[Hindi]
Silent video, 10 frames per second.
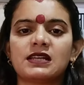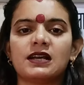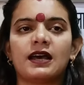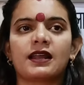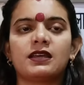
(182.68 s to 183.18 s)

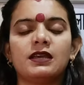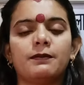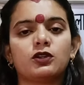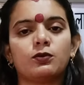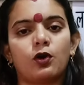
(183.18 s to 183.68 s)
लगा रखी
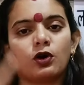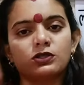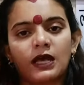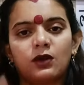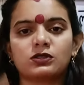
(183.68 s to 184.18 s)
हमने तो बहुत
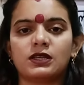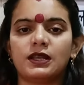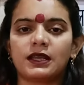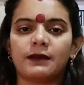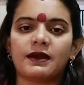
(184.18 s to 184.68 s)
सालों से
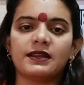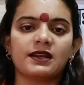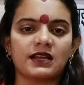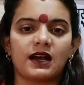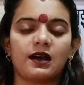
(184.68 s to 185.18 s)
लेकिन हमारी
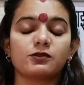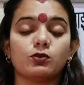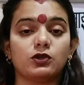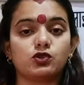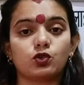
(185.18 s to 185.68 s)
जो
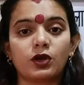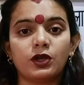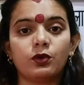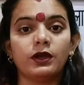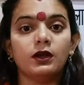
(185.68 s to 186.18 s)
मंजूर
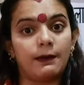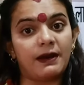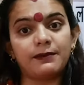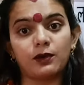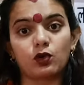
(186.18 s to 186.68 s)
नहीं हुई
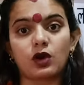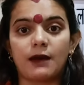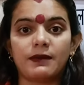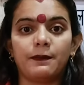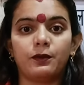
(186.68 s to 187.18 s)
हमारी
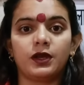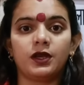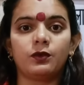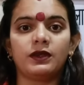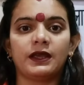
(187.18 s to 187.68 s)
मनोकामना पूरी
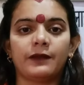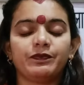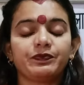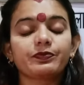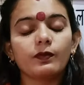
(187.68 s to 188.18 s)
नहीं हुई है
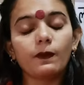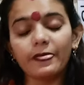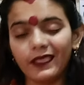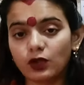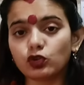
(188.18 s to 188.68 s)

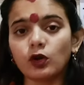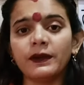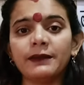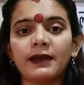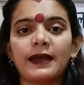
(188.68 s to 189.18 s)
तो
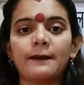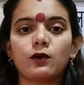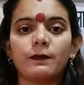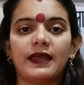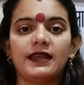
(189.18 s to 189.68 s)
भाई मैं
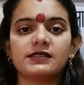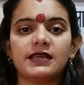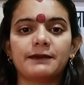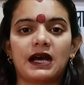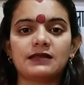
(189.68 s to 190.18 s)
आपको पहले से
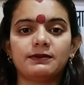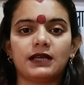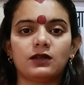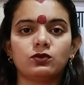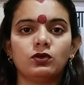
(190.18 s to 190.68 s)
एक बात
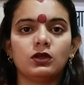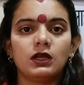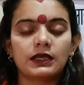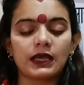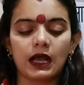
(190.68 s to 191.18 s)
बता दूं
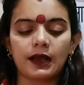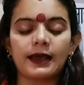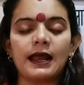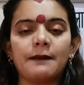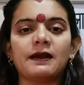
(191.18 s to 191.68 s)
कि
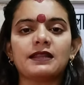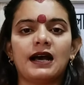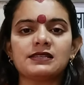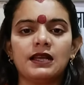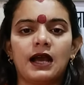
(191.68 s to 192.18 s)
अगर आप
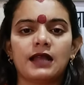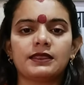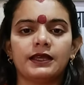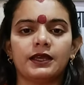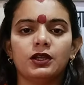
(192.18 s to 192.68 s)
अरदास
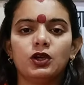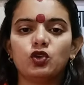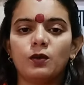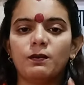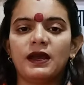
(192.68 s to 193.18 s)
लगाते हैं
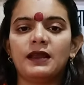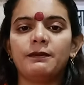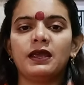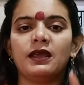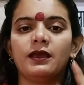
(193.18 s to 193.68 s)
तो मन
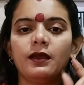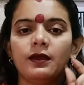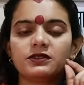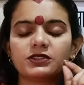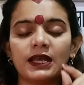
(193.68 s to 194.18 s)
में
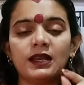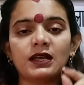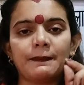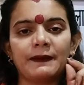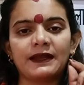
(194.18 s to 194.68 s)
छल
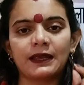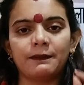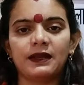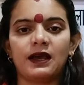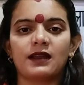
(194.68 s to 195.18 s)
कपट के
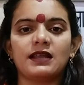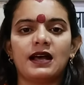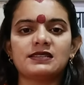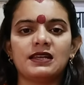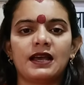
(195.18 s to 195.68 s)
बिना
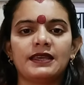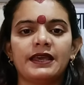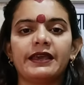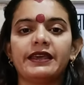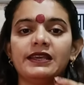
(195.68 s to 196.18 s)
अरदास
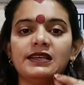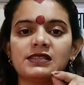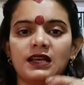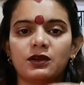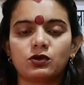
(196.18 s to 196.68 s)
लगाइए इस
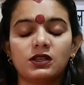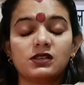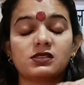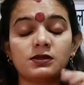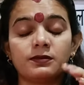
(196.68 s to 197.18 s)
अनु इस